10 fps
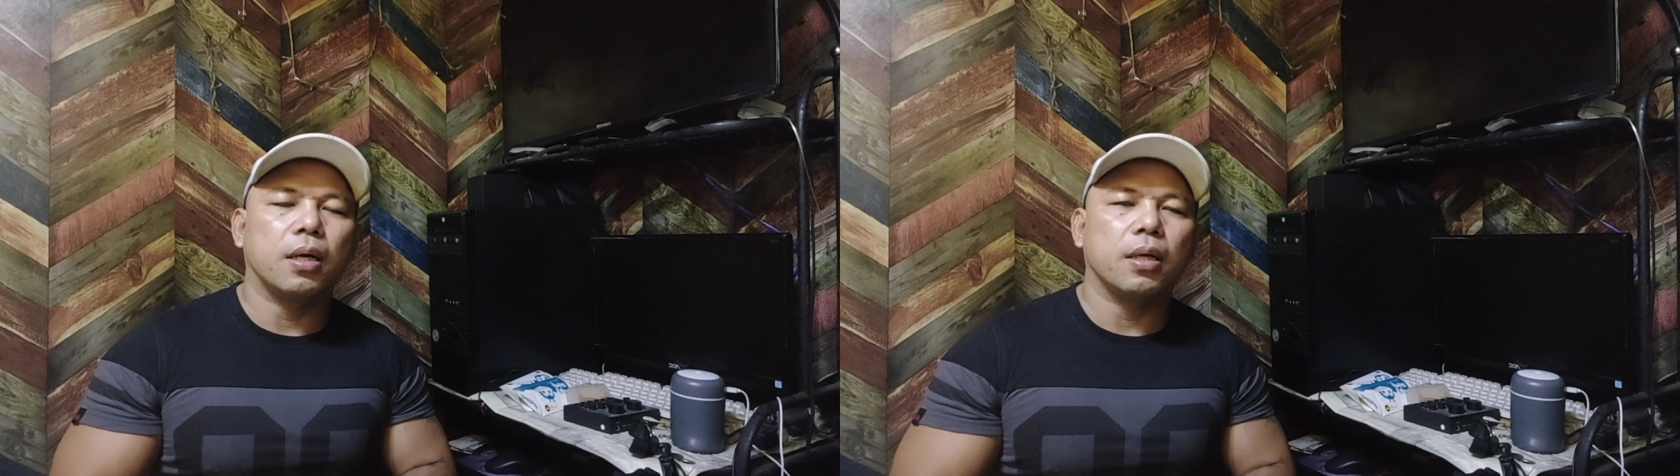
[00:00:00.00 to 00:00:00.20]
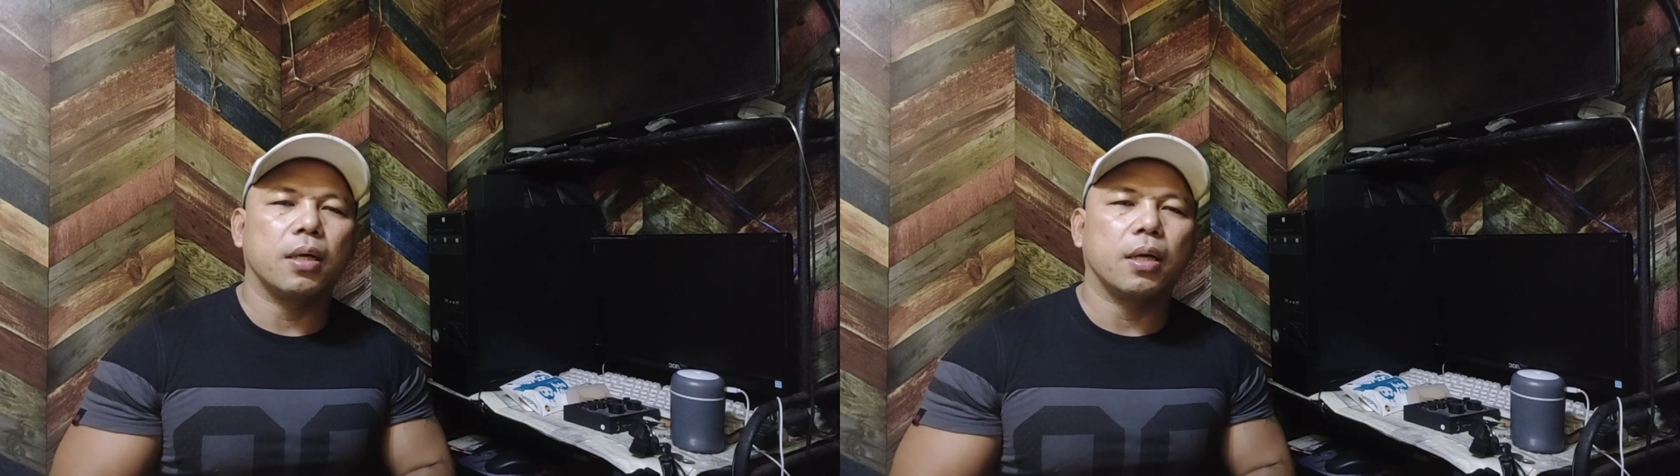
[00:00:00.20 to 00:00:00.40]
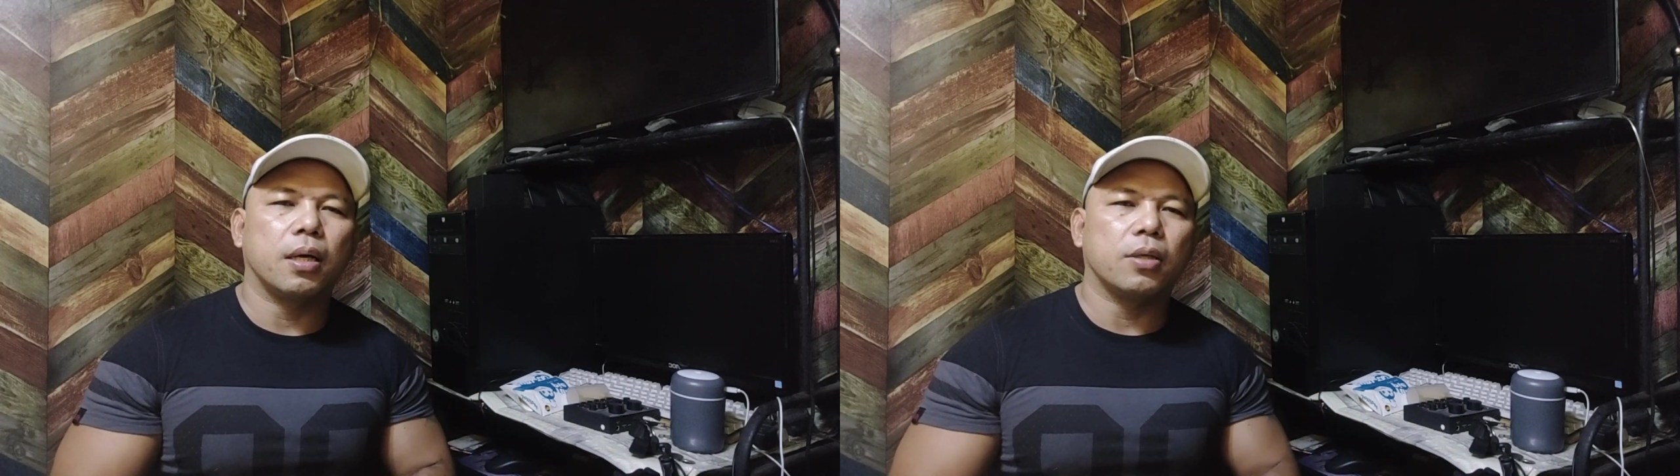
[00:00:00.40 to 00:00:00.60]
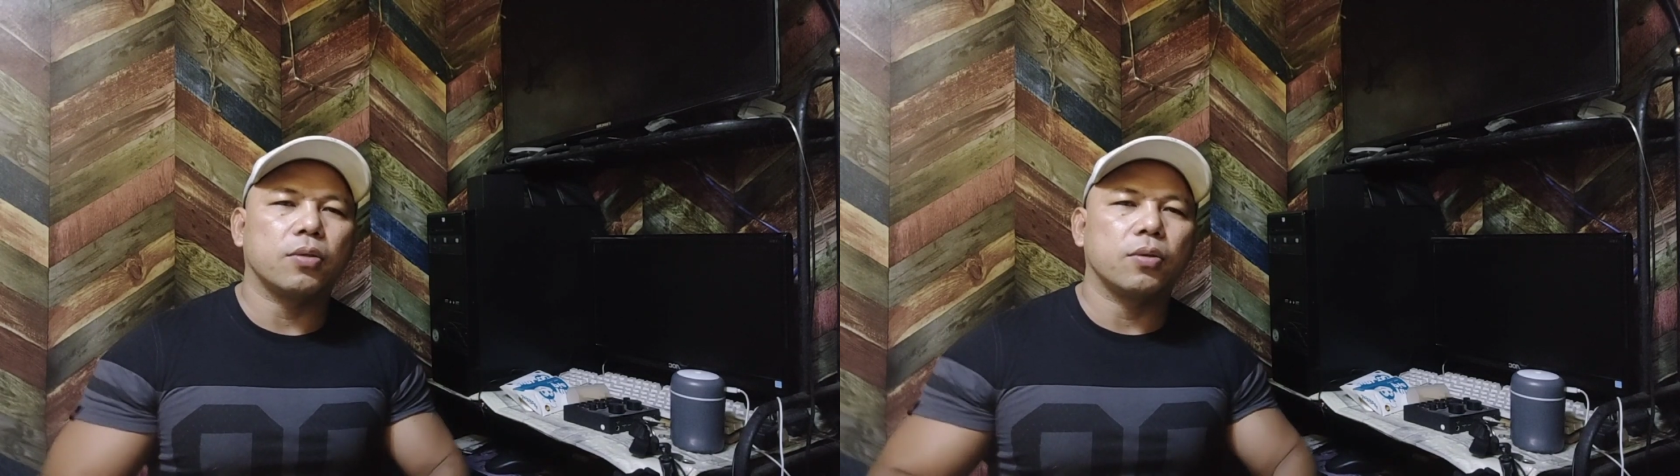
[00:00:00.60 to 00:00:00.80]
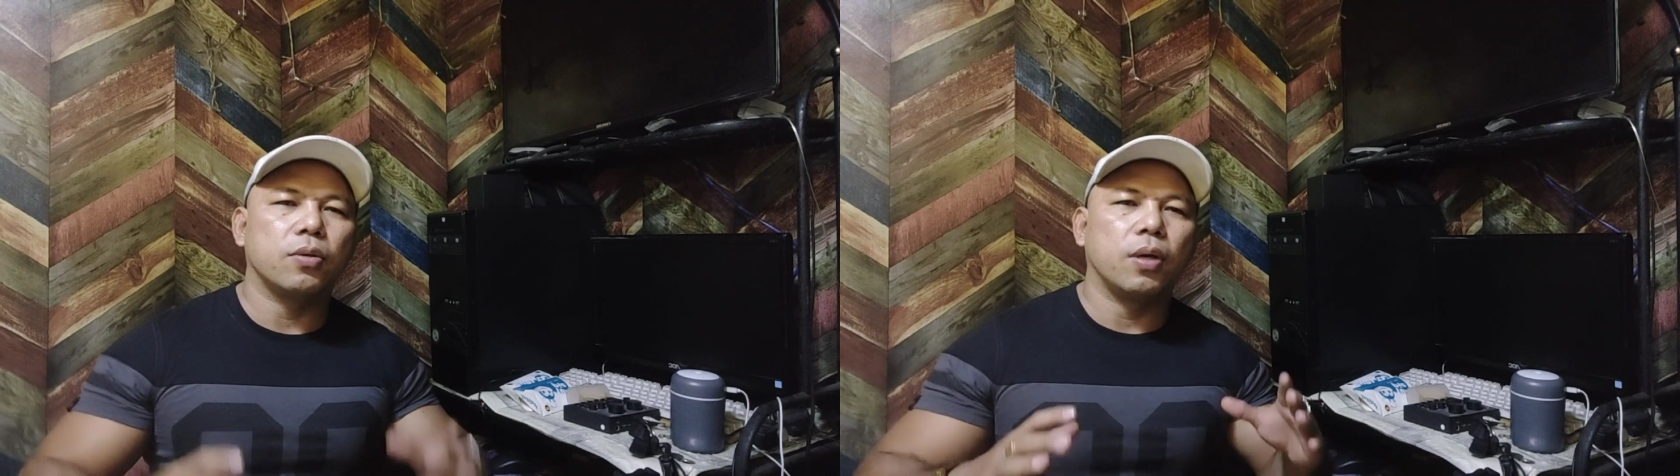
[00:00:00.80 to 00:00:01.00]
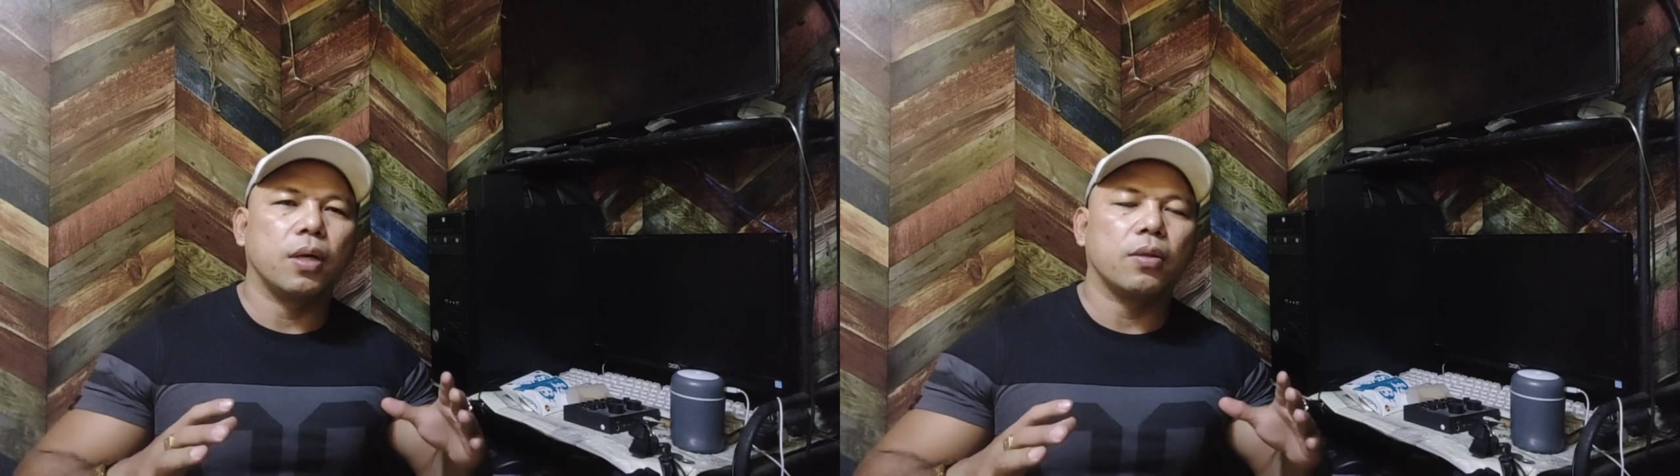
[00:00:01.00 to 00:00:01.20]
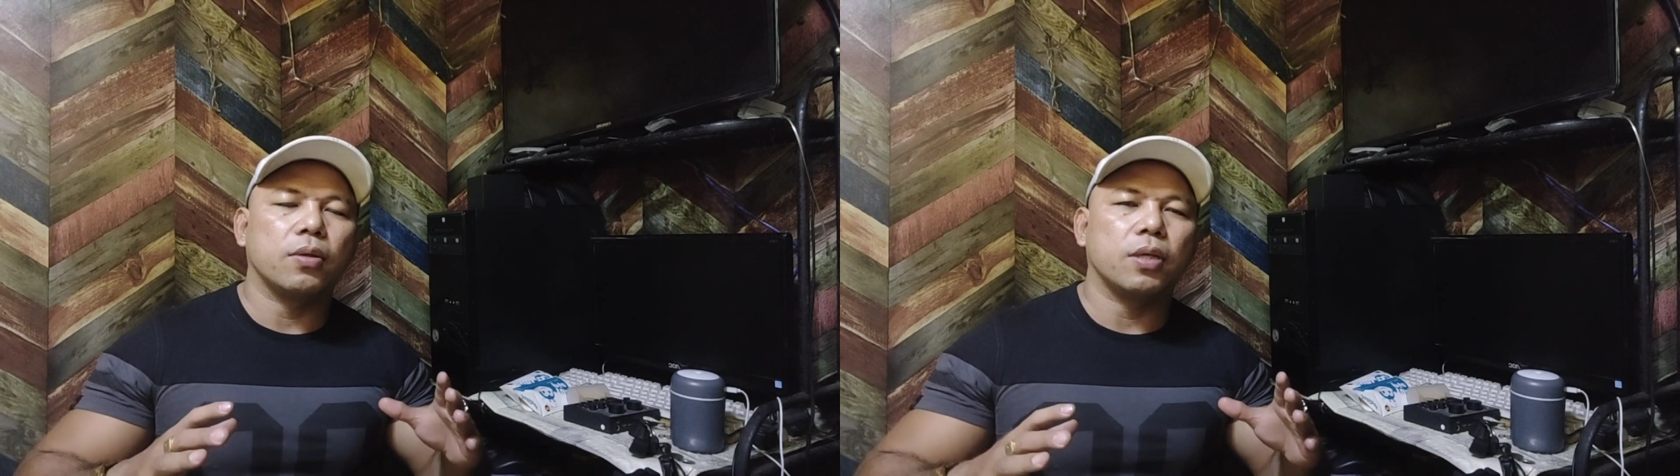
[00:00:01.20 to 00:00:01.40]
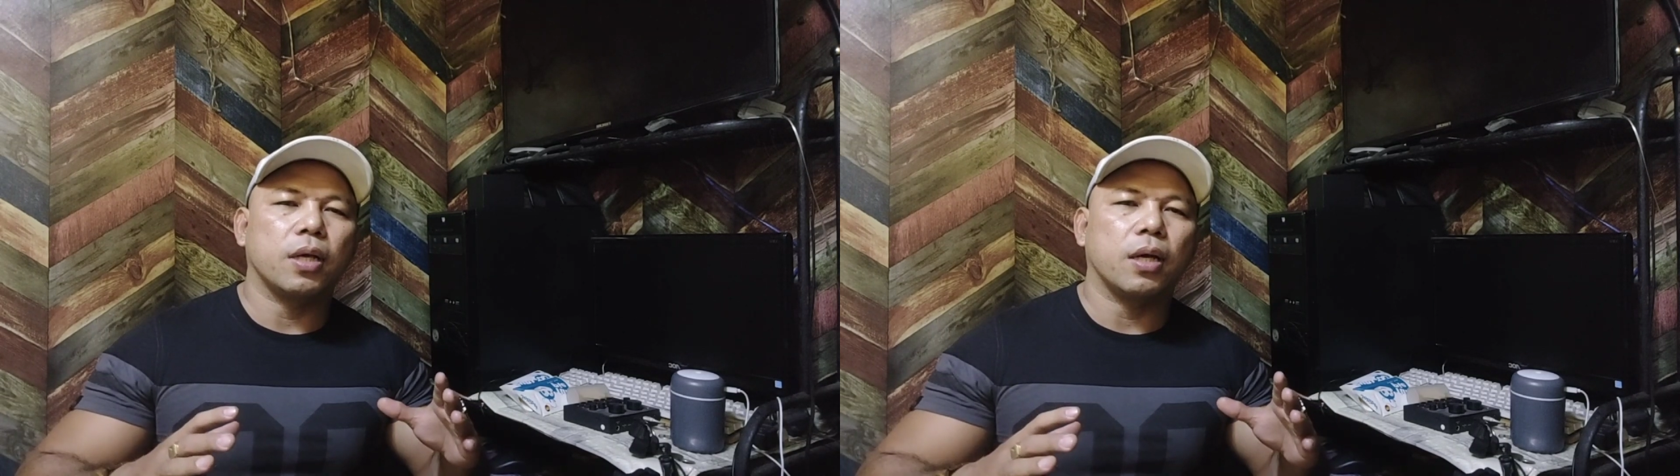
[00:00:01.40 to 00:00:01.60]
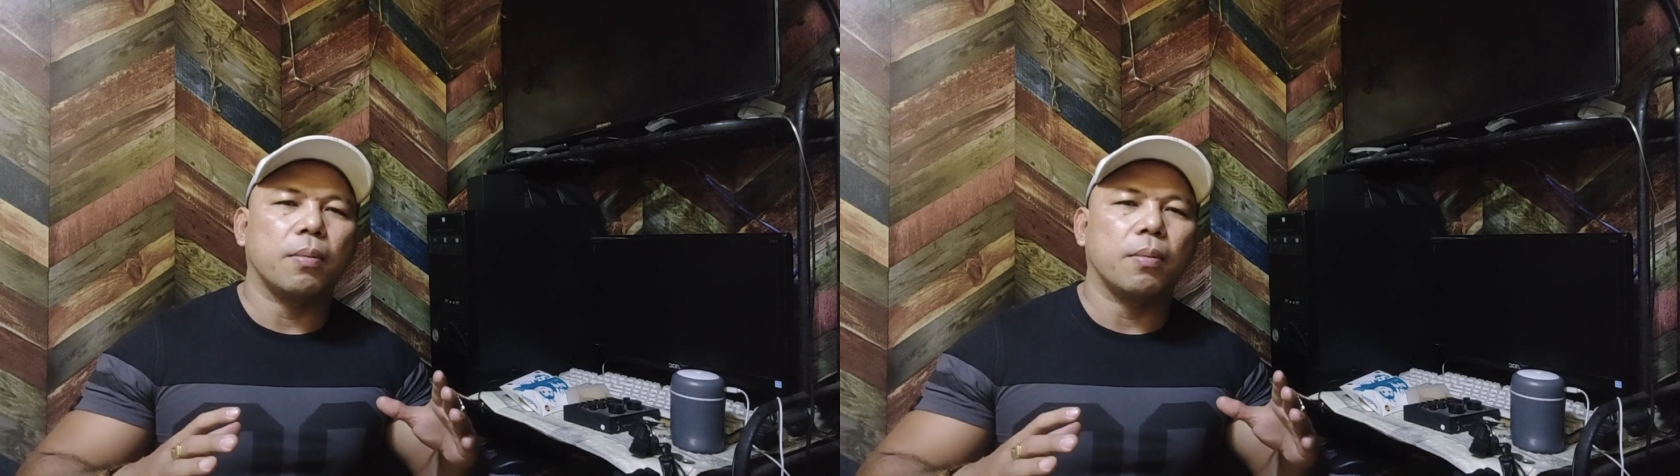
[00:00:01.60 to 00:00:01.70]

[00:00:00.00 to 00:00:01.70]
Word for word: uh, sunduin na to si uh,